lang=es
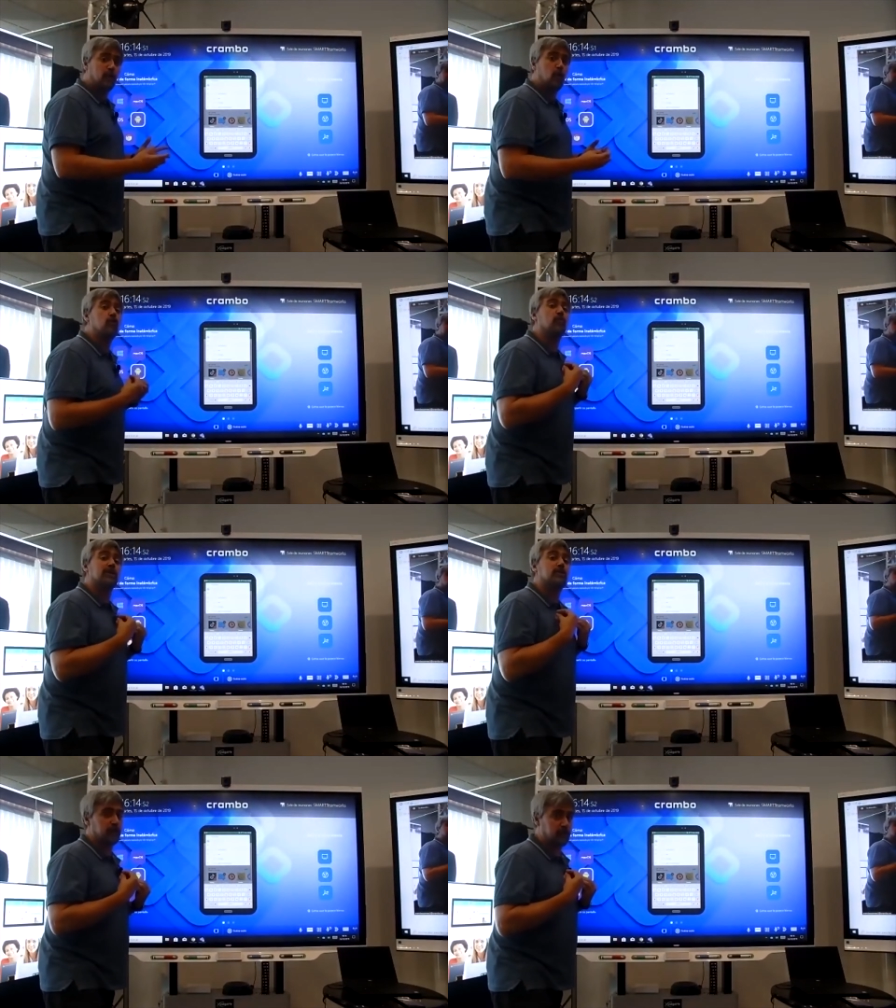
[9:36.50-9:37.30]
con
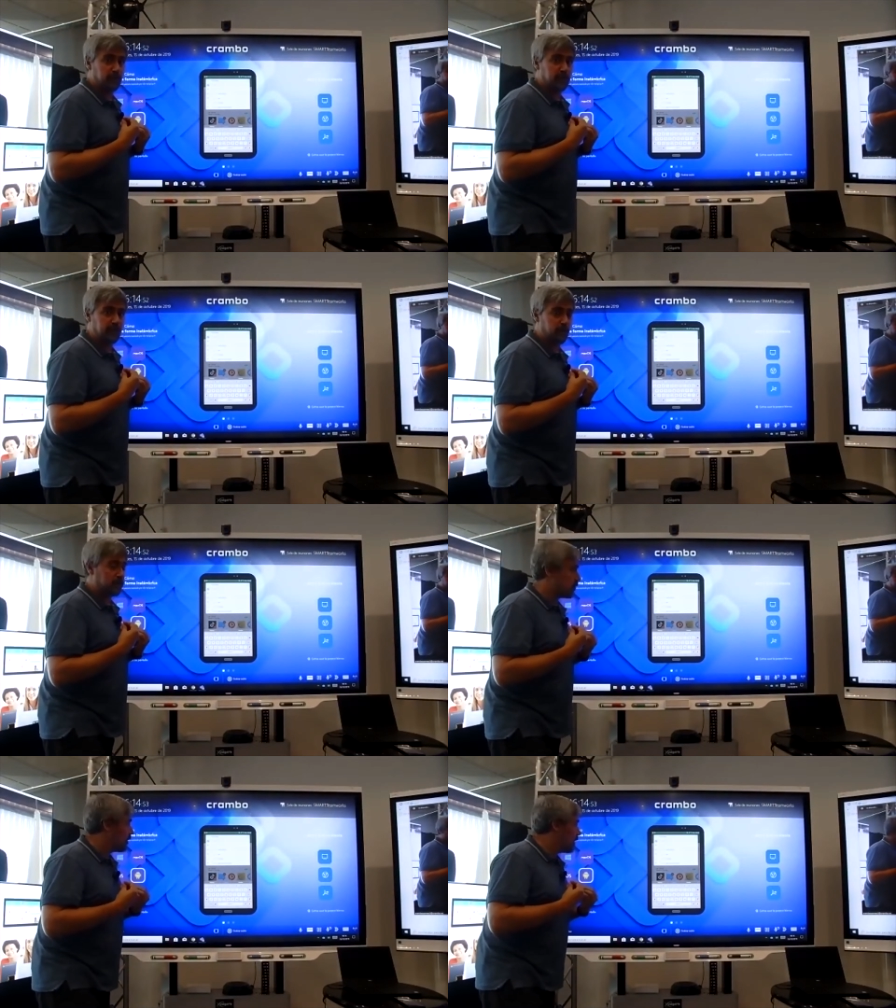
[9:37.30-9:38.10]
nuestros dispositivos.
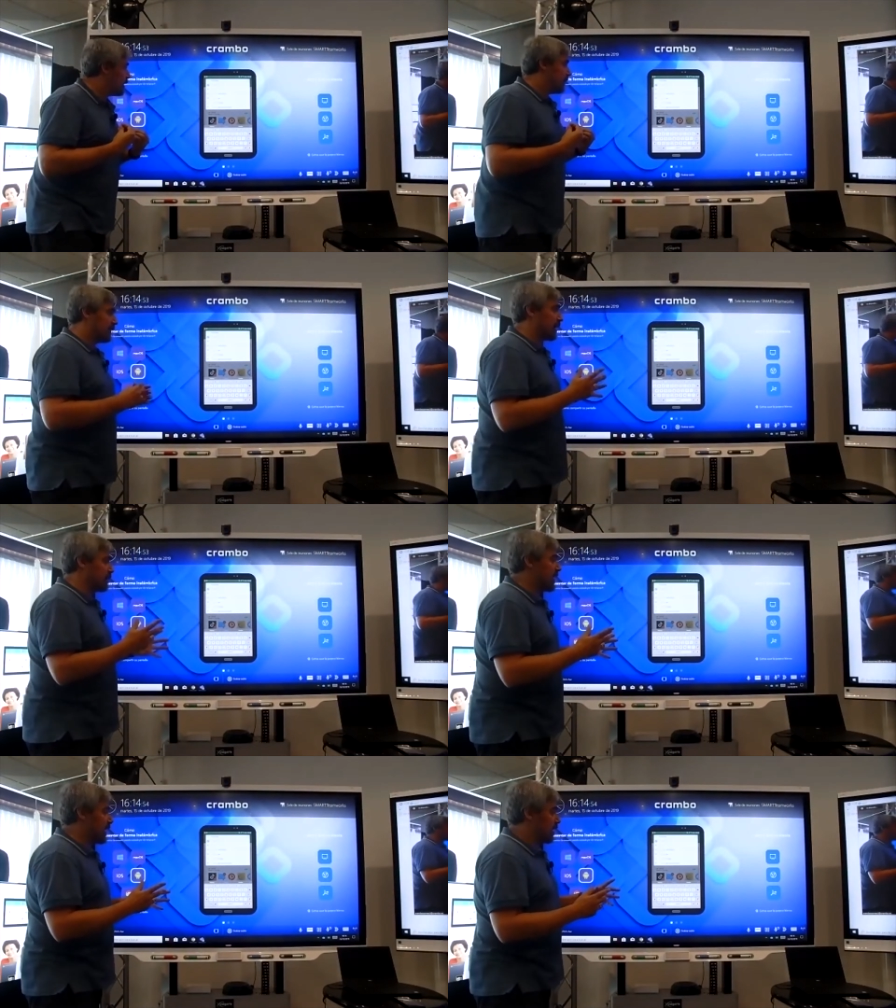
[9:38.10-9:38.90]
¿De qué
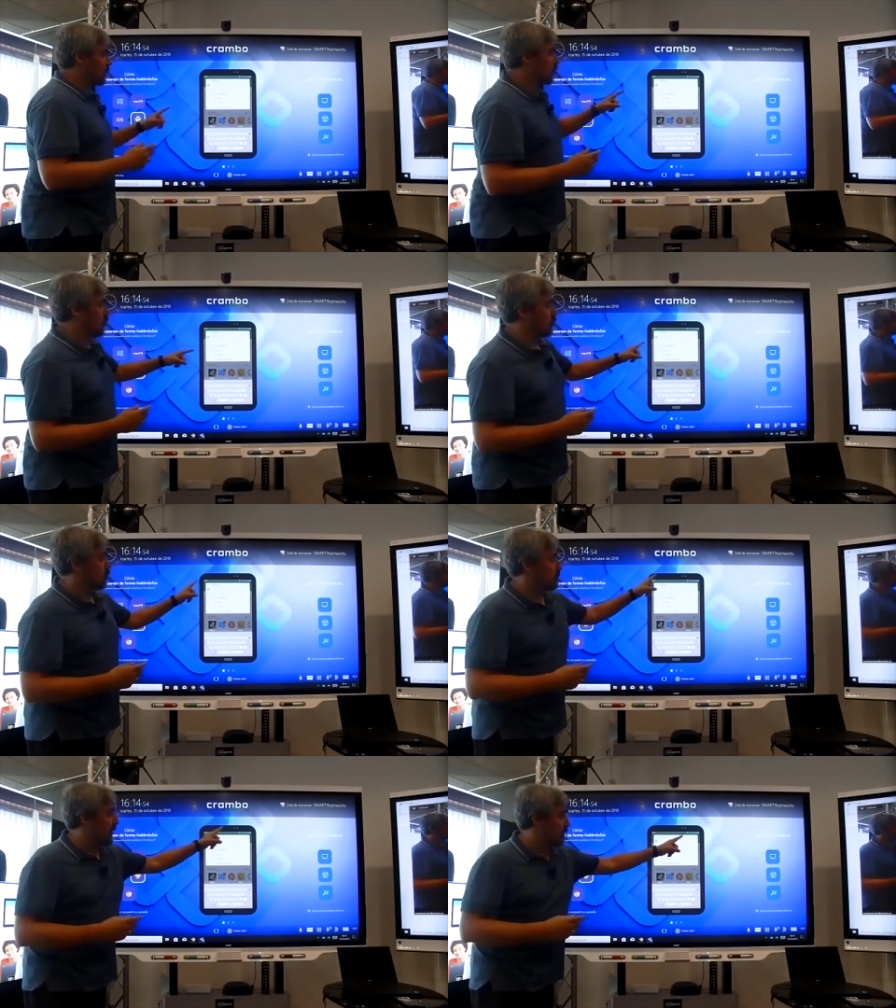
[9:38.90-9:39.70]
manera? Con unos
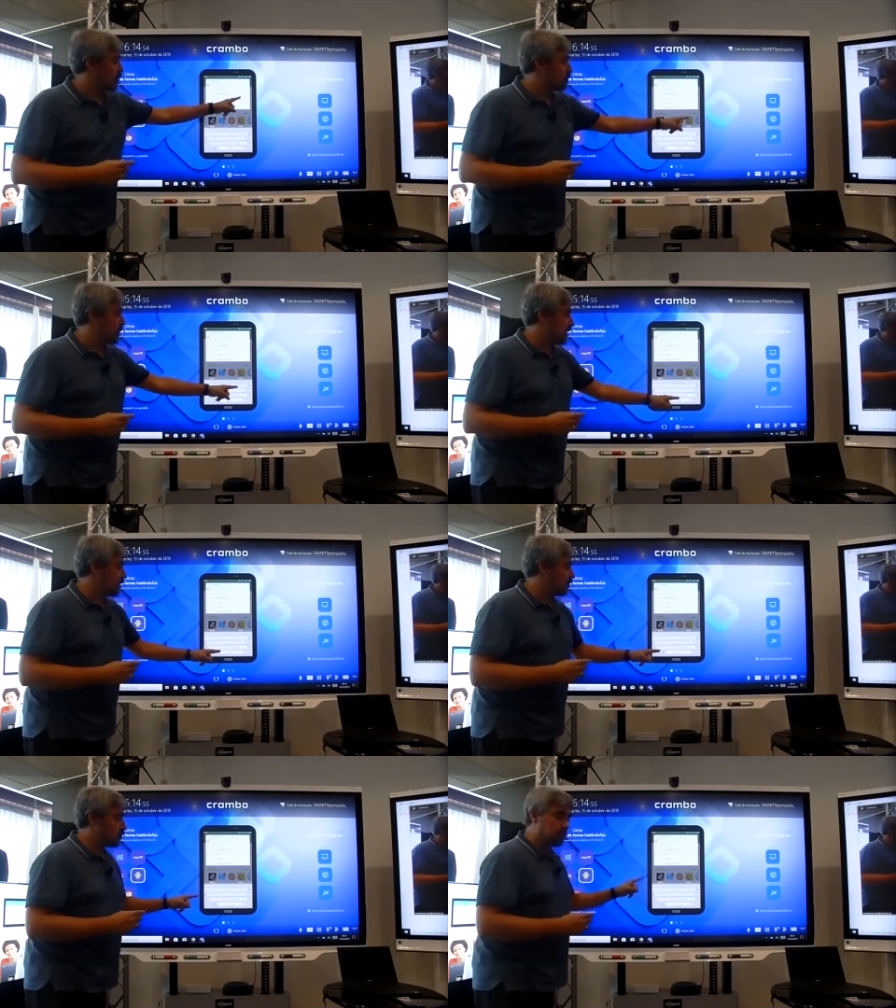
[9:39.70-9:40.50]
pequeños
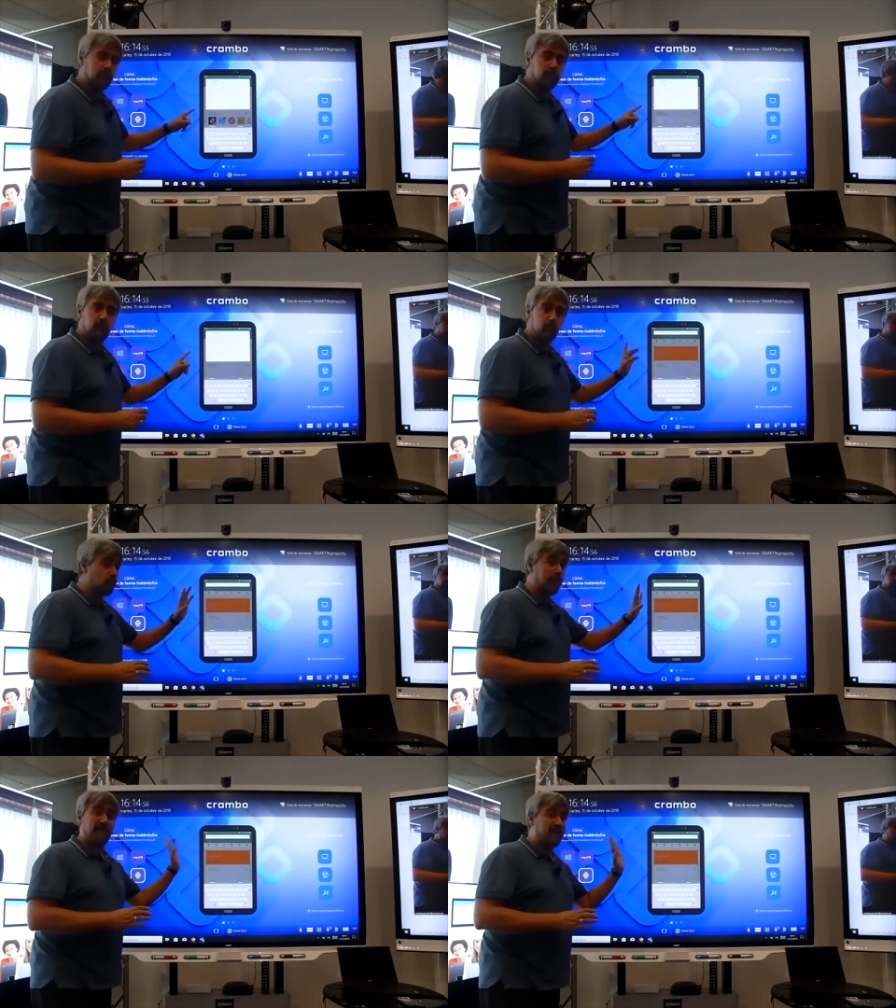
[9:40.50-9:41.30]
vídeos
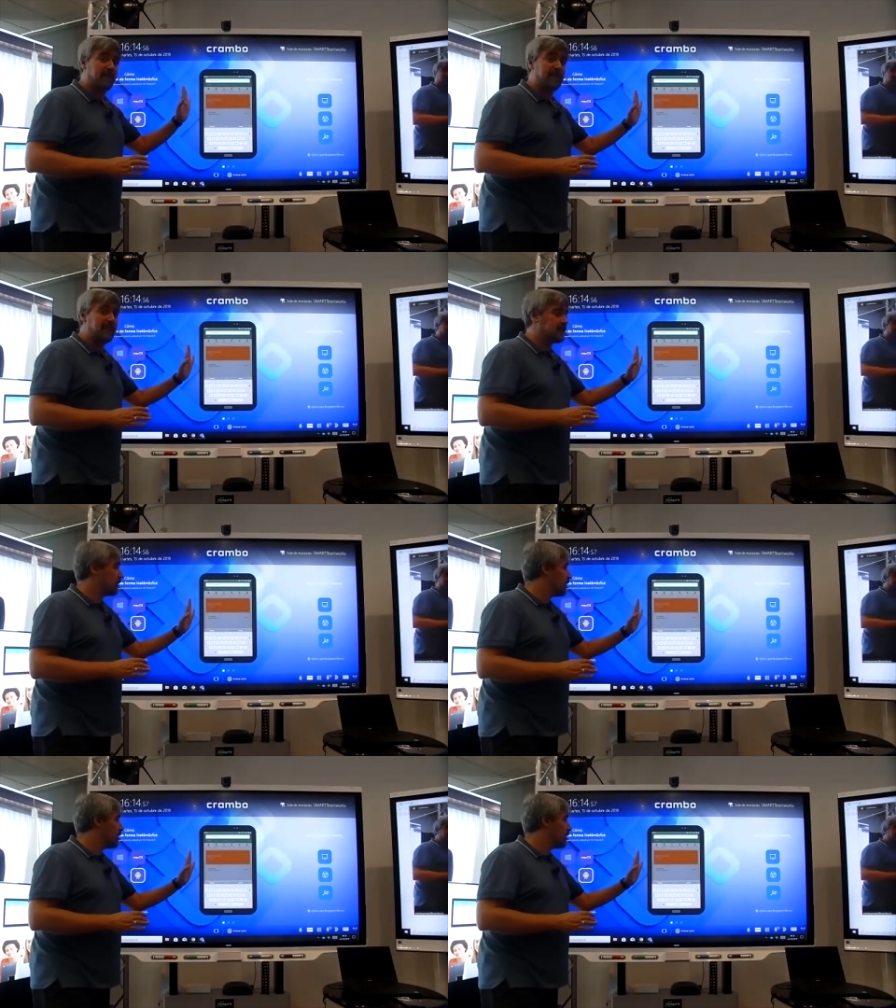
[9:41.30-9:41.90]
súper fáciles